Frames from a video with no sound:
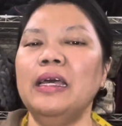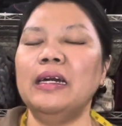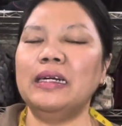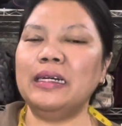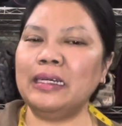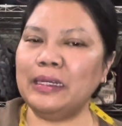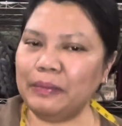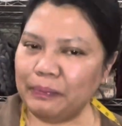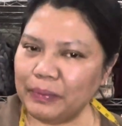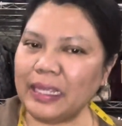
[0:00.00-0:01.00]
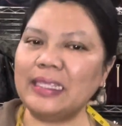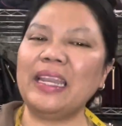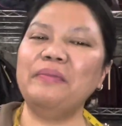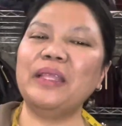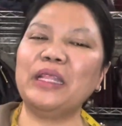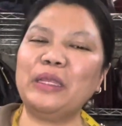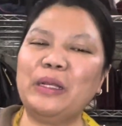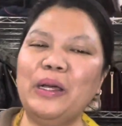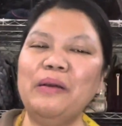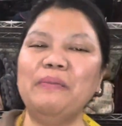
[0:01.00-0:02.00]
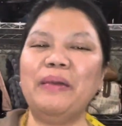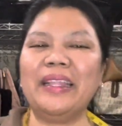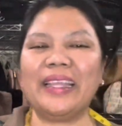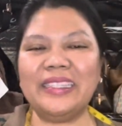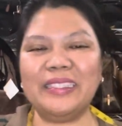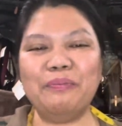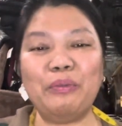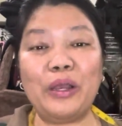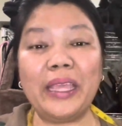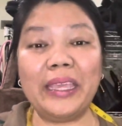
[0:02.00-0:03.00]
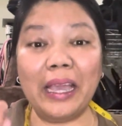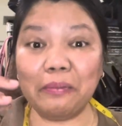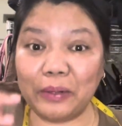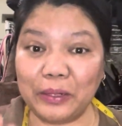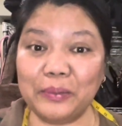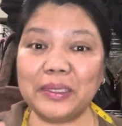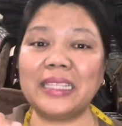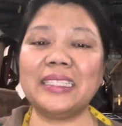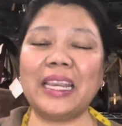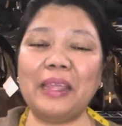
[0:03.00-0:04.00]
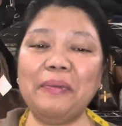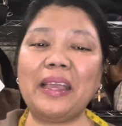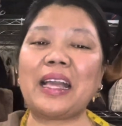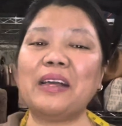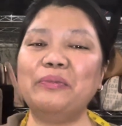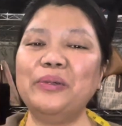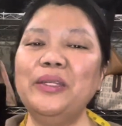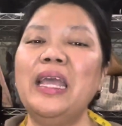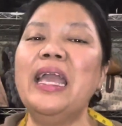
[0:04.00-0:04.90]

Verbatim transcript: eh, minta saran kak tolong mainkan jempolnya yang belum subscribe ya kakak bun